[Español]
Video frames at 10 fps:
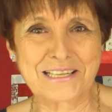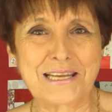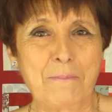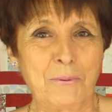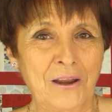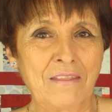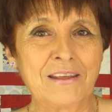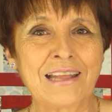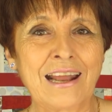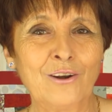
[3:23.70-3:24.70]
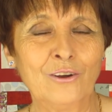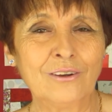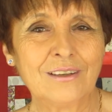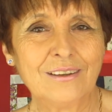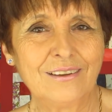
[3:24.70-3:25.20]
se pone a
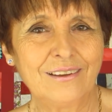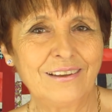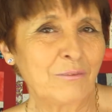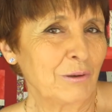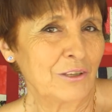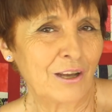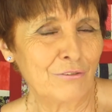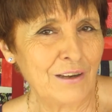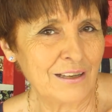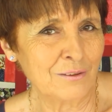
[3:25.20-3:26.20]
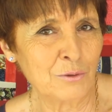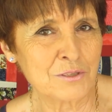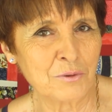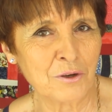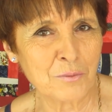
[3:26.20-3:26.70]
editarlo y cuando llega al final digo, uy,
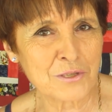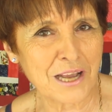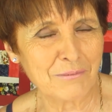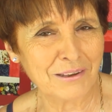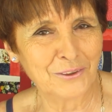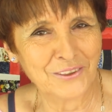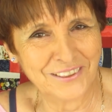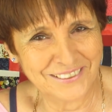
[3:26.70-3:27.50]
si no lo hemos acabado.